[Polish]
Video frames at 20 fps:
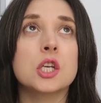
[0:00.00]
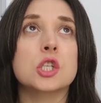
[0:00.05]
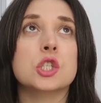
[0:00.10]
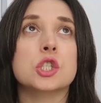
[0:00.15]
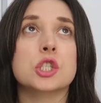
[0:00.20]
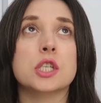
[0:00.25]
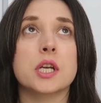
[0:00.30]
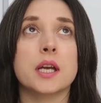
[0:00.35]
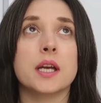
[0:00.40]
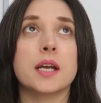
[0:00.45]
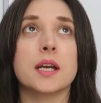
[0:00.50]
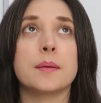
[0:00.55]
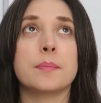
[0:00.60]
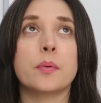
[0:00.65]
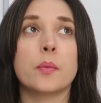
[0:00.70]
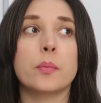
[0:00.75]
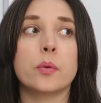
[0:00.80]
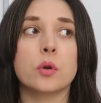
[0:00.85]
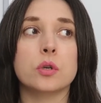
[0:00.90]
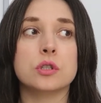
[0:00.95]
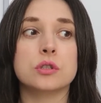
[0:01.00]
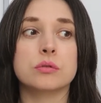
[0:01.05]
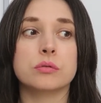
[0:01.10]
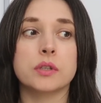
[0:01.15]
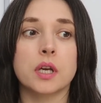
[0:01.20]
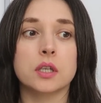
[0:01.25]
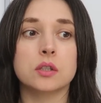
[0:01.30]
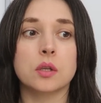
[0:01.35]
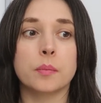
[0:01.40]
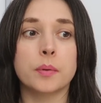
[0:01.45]
że po prostu
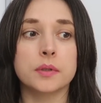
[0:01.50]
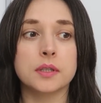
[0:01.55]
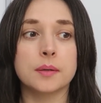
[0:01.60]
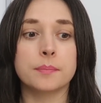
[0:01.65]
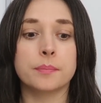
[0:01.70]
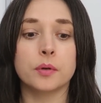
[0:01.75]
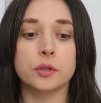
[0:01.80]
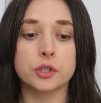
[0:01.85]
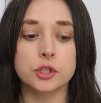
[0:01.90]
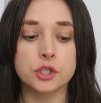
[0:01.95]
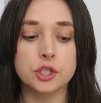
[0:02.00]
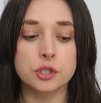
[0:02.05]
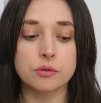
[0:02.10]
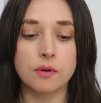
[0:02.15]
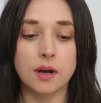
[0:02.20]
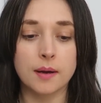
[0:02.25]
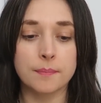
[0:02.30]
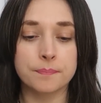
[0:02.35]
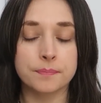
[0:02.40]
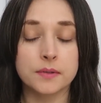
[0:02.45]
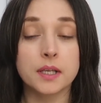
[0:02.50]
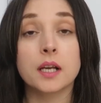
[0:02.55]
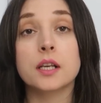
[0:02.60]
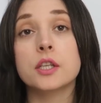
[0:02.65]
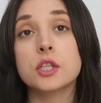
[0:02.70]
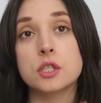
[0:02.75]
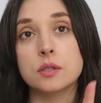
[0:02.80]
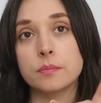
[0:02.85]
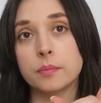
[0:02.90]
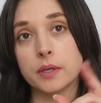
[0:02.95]
jak to potem policzyłam, jak
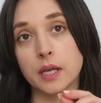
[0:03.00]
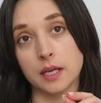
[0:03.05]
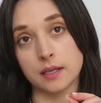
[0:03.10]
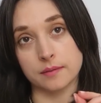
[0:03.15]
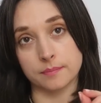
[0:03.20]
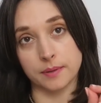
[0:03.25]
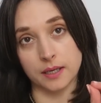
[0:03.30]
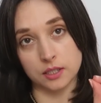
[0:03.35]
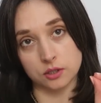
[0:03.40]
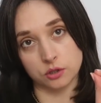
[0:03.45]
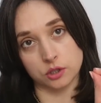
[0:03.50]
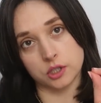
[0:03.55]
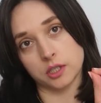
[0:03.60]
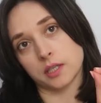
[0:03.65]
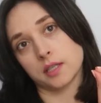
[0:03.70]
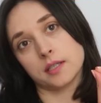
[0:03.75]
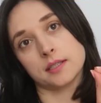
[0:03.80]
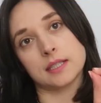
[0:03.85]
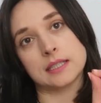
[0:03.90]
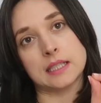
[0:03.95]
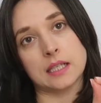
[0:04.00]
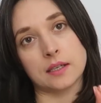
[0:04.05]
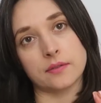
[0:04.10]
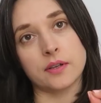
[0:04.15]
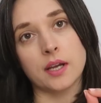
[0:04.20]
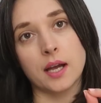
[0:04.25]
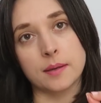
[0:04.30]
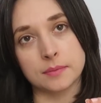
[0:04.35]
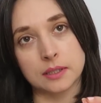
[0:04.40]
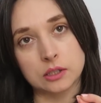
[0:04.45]
bo ja bardzo się
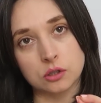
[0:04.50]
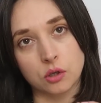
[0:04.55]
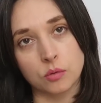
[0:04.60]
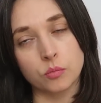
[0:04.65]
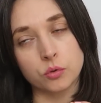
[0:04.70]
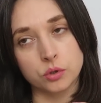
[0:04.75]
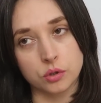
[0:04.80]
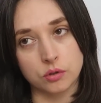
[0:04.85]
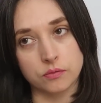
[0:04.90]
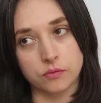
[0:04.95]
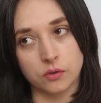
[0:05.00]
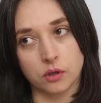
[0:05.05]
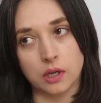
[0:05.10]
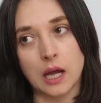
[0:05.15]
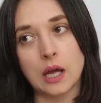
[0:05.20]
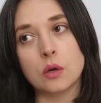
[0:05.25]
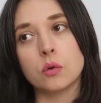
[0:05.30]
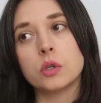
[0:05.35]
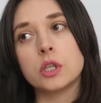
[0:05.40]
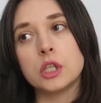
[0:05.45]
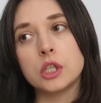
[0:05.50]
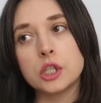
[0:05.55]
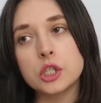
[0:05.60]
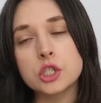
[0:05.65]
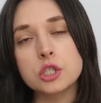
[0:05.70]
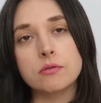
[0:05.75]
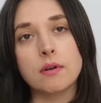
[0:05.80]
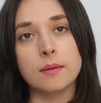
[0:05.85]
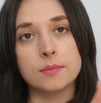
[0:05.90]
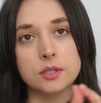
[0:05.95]
zastanawiałam nad komunią w lokalu i
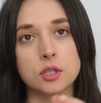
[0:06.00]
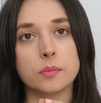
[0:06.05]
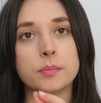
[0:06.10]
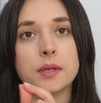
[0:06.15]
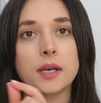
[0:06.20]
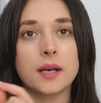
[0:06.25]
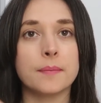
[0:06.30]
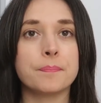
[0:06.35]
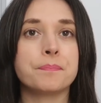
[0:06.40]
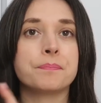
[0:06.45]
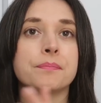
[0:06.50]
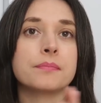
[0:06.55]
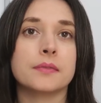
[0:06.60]
liczyłam sobie